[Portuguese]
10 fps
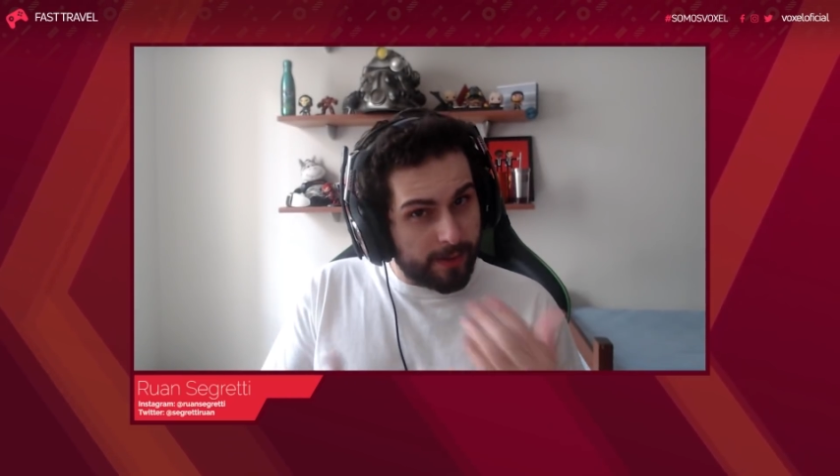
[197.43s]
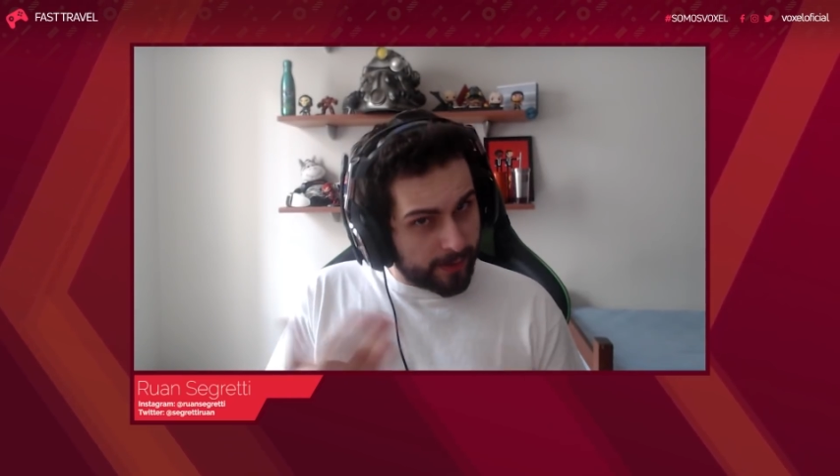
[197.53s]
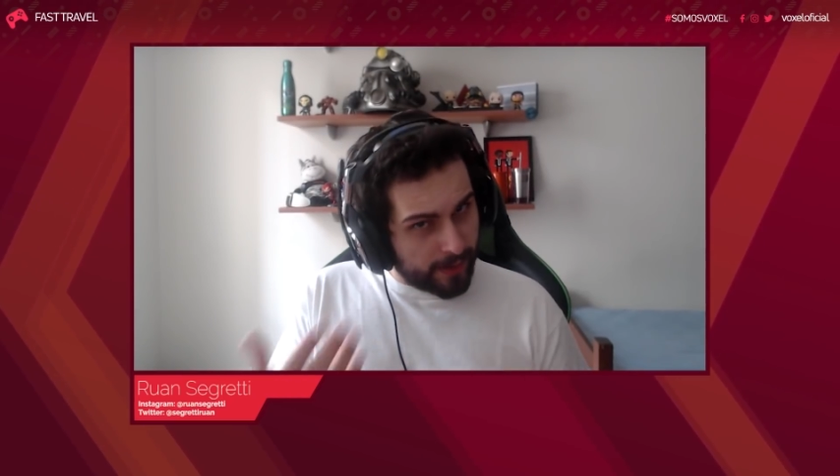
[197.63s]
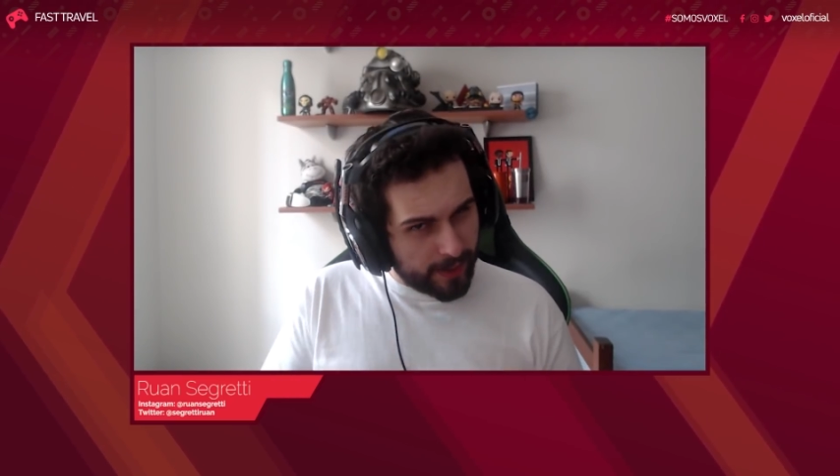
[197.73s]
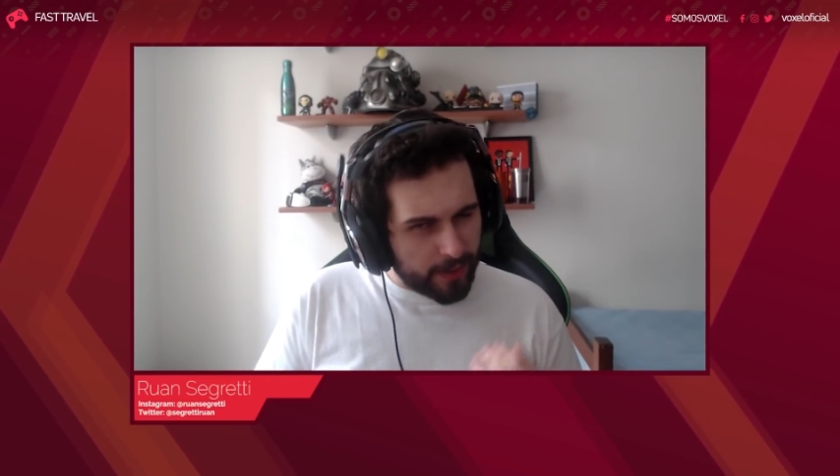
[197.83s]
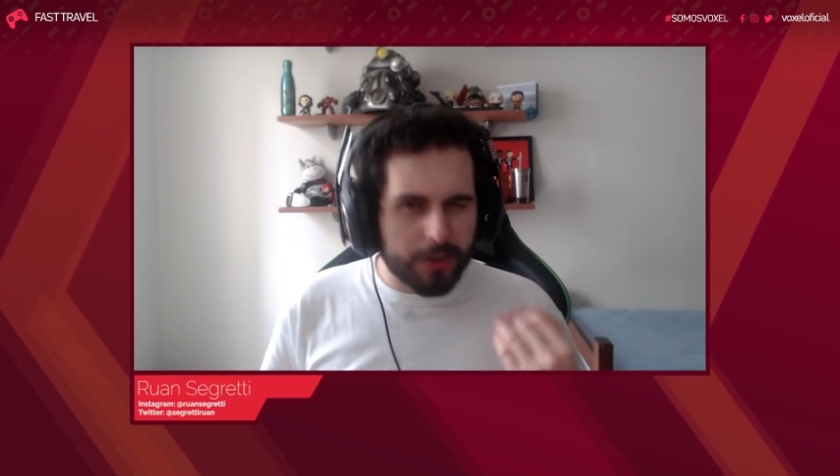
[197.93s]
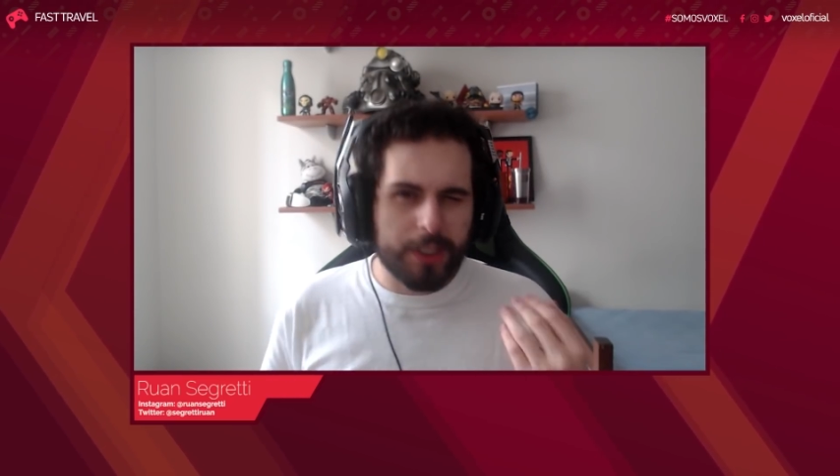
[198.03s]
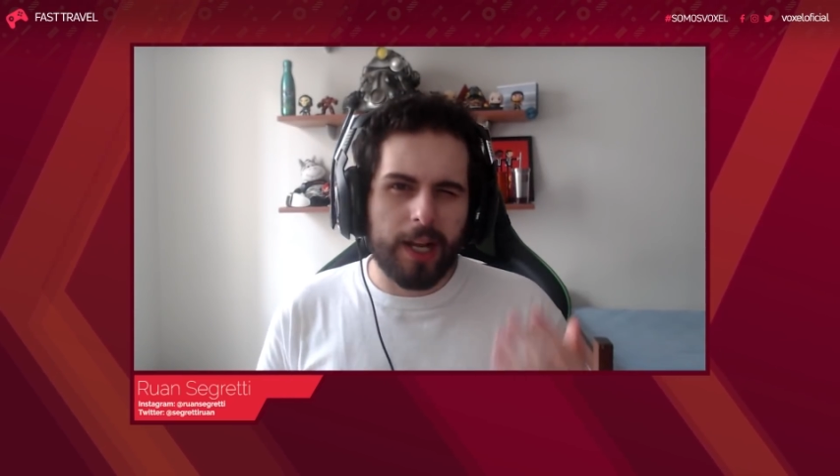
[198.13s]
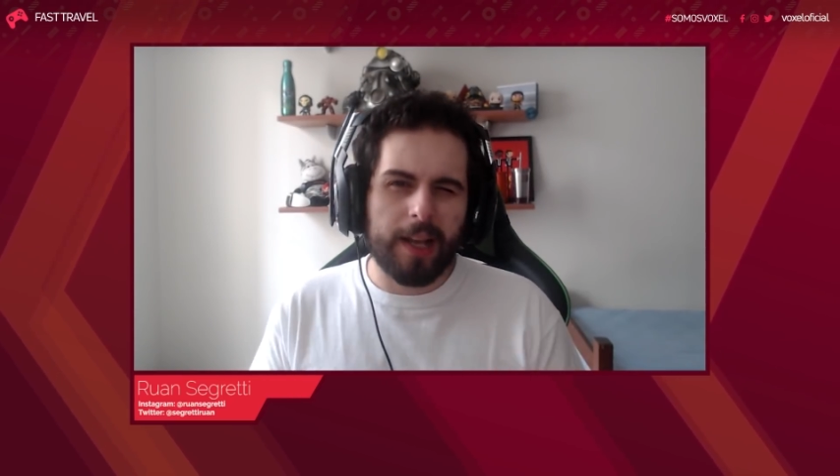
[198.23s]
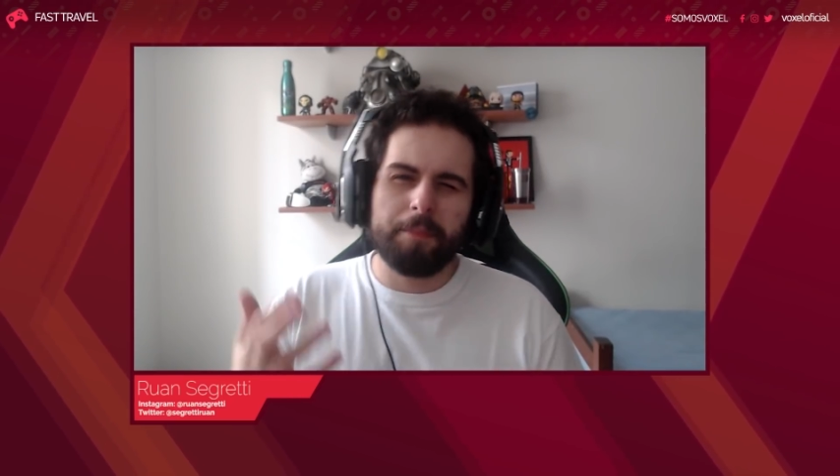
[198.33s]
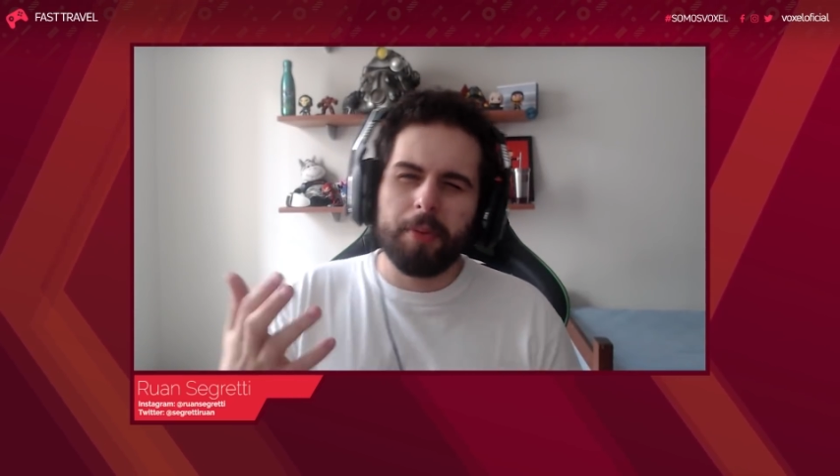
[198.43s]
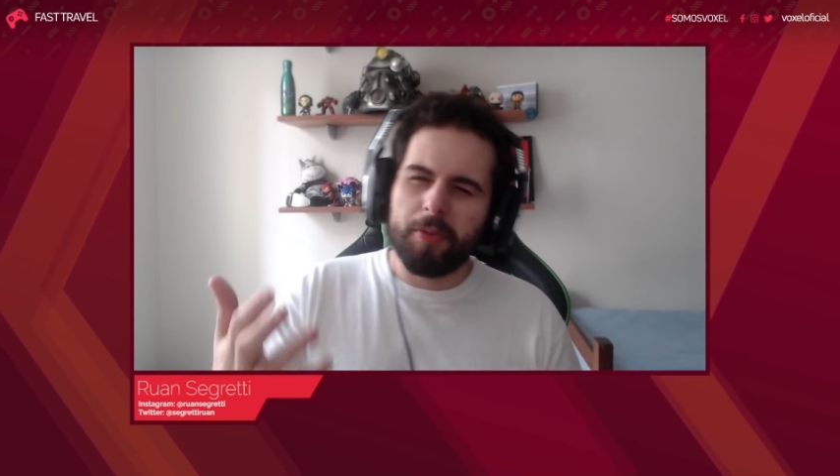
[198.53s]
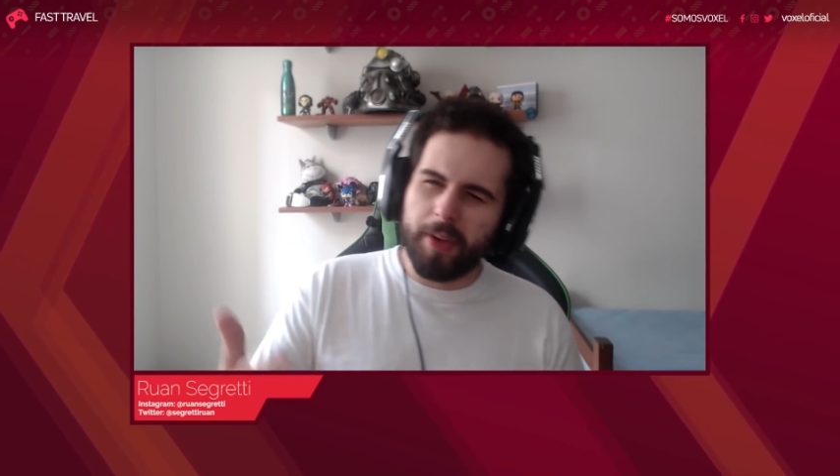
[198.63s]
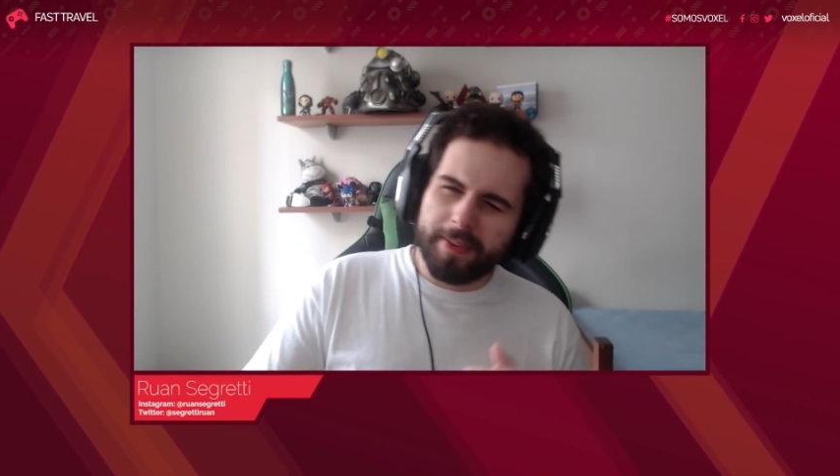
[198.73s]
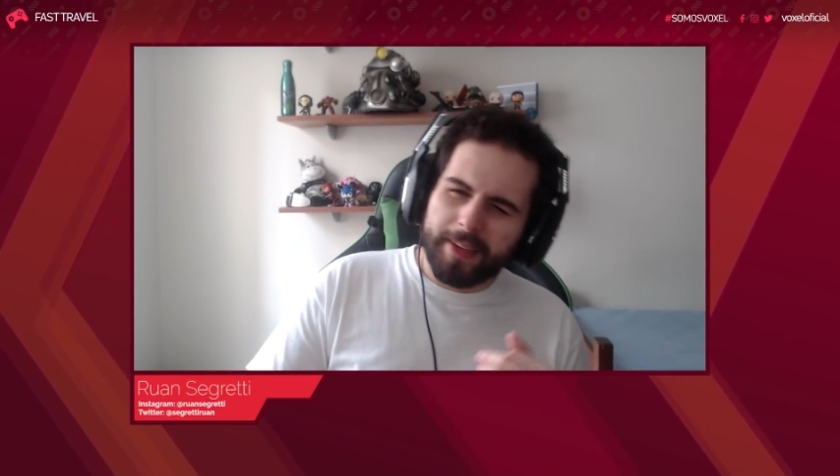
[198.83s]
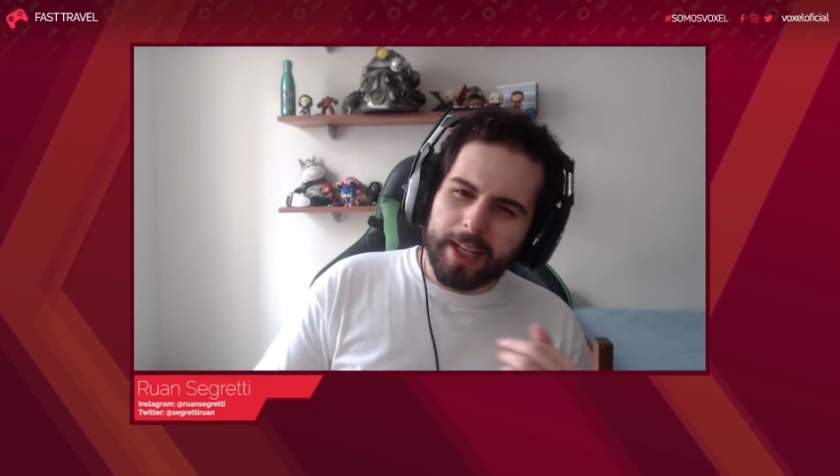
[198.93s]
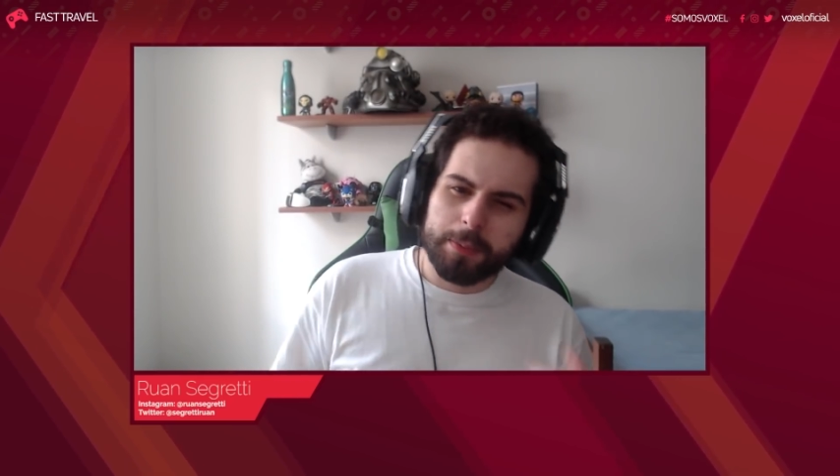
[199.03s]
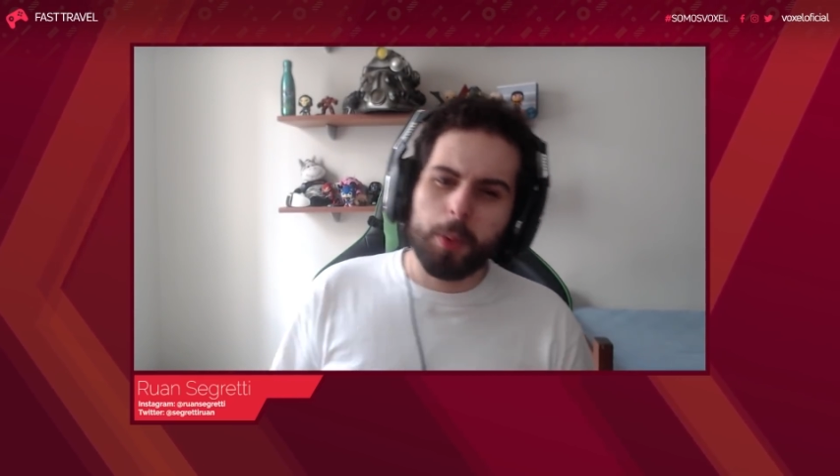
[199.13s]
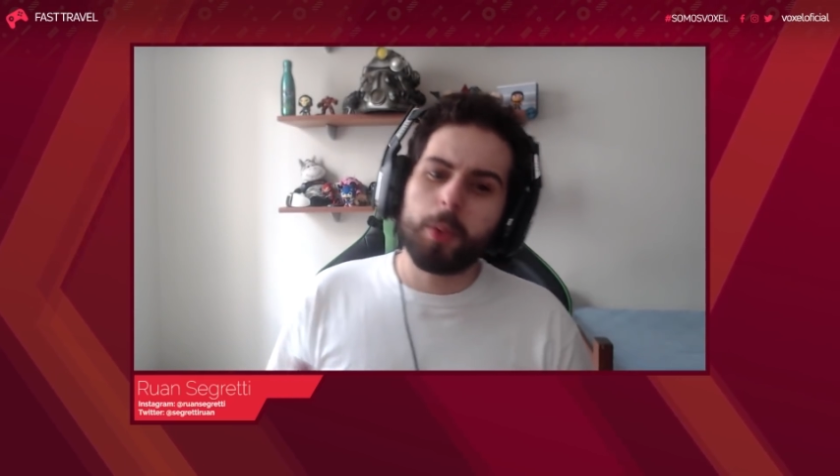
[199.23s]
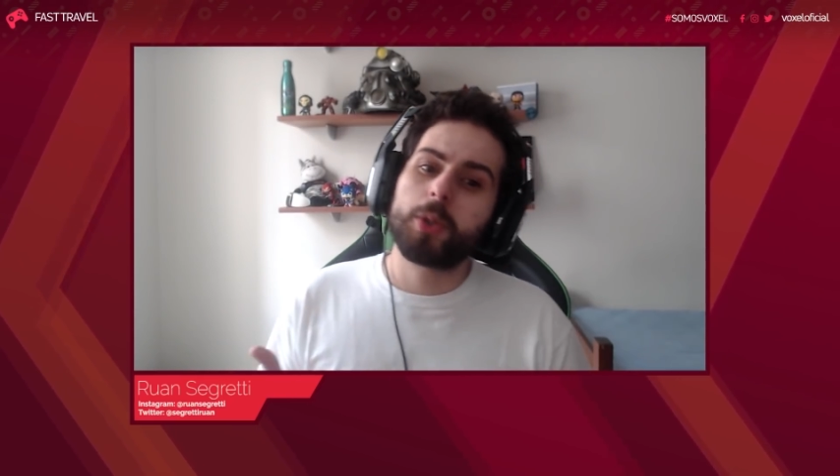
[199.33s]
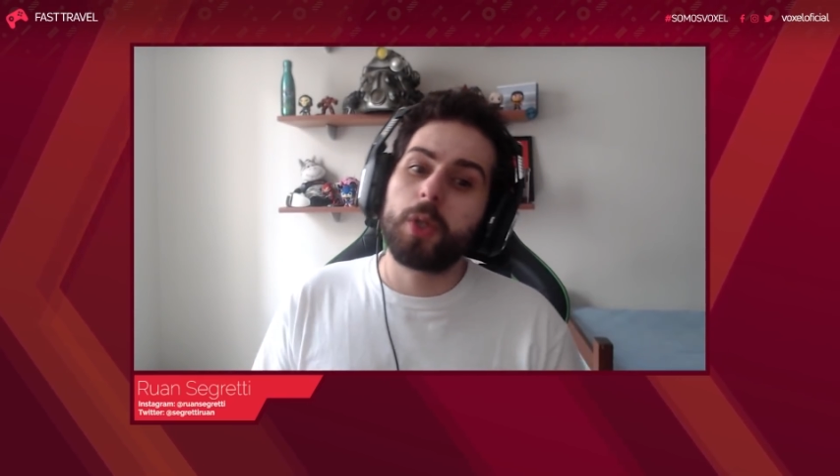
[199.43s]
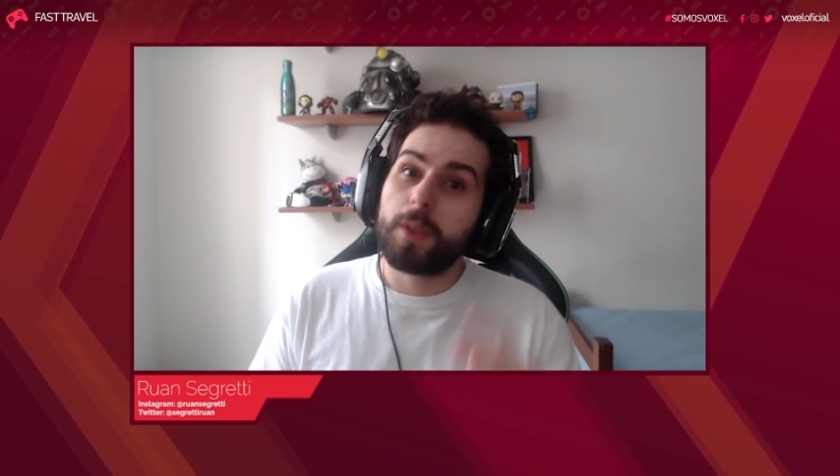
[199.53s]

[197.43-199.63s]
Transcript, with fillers: querendo já aproveitar as promoções,